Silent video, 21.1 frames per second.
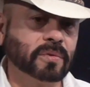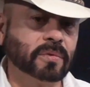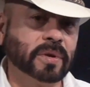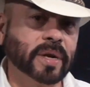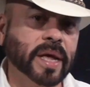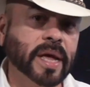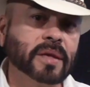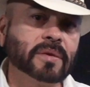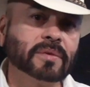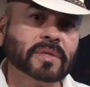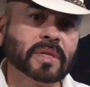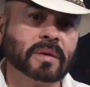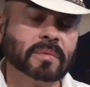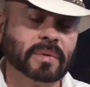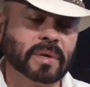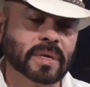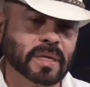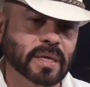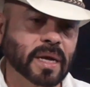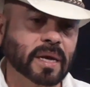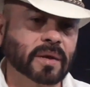con ellos, la
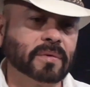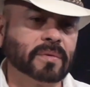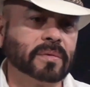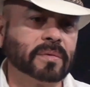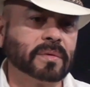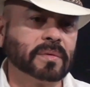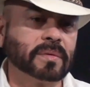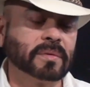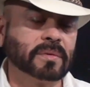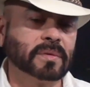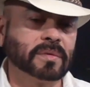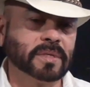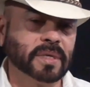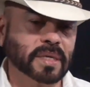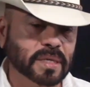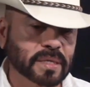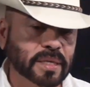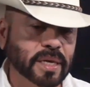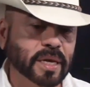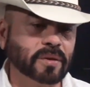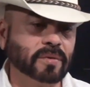verdad, con, con
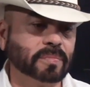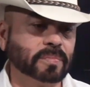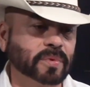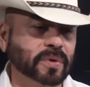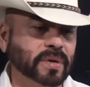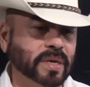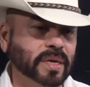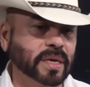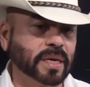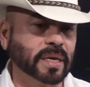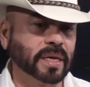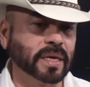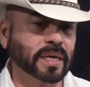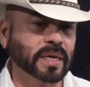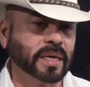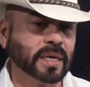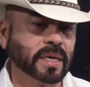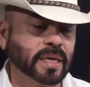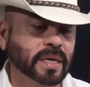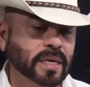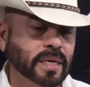Certero, porque
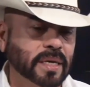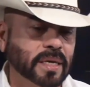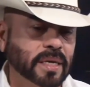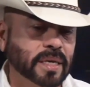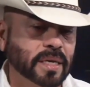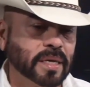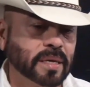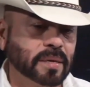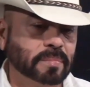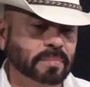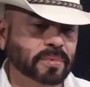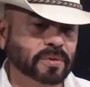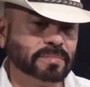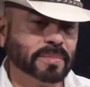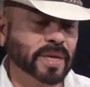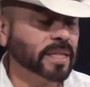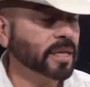pues me